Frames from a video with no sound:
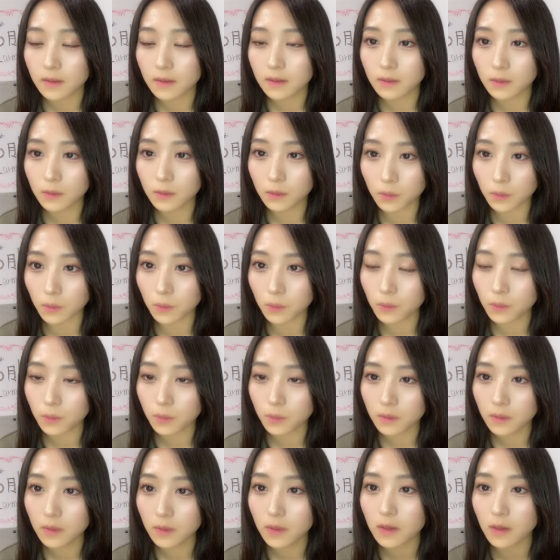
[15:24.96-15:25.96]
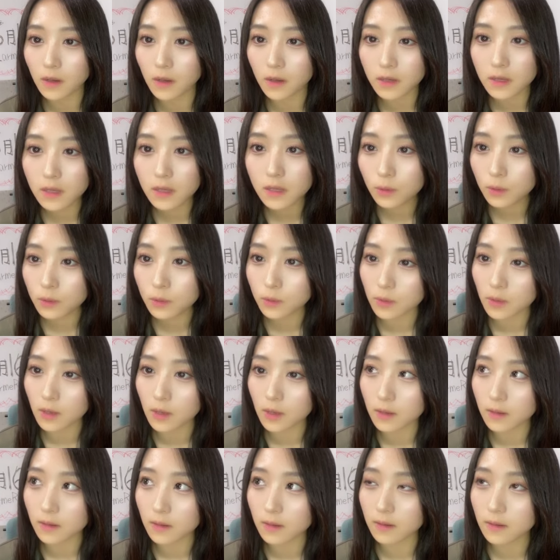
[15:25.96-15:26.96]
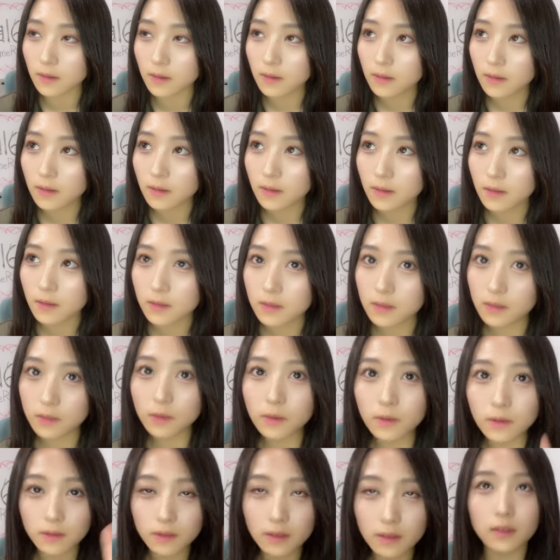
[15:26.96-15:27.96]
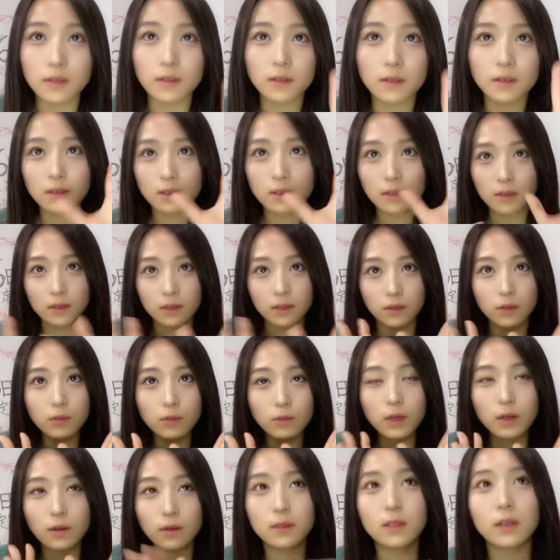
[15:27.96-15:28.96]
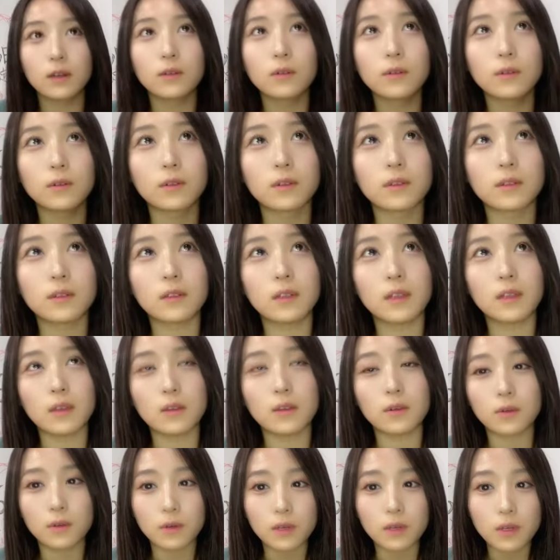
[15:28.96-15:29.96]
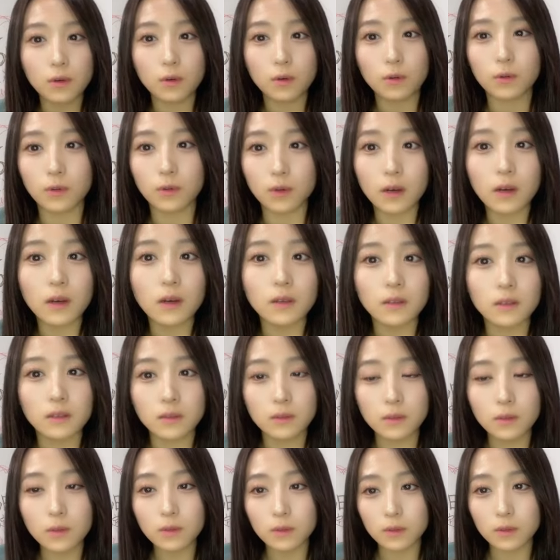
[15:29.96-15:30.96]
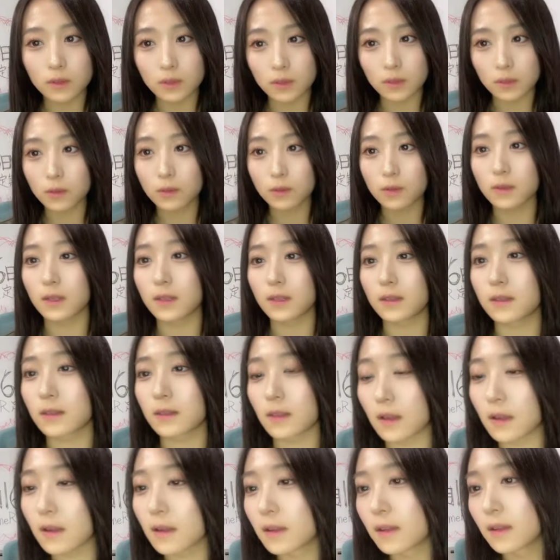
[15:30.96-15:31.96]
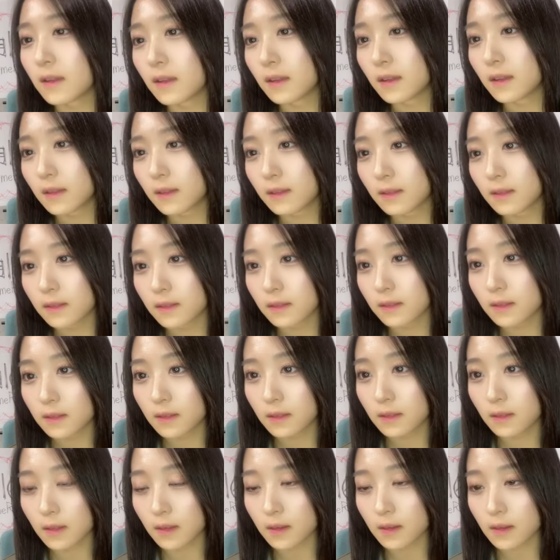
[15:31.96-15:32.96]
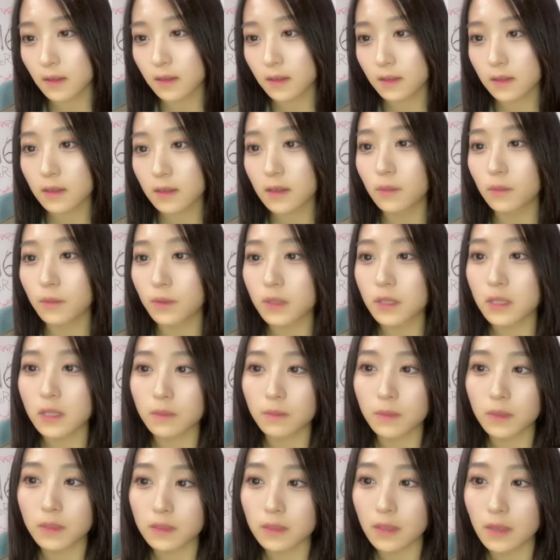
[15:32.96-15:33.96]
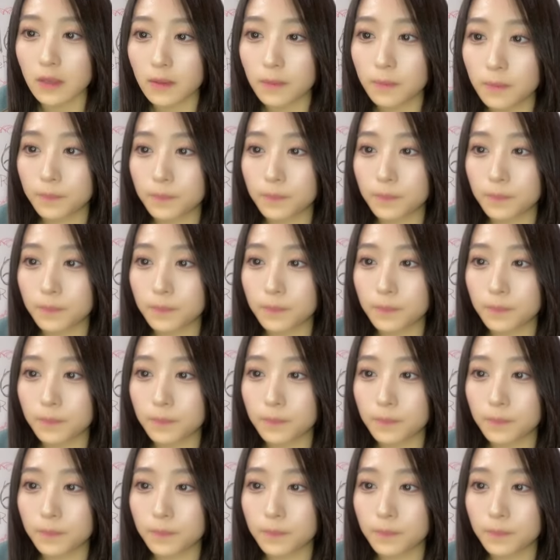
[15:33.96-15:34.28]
そうなんか意欲がすごなんだうまくなろうっていう意欲がすごく強くなったって感じかもしれません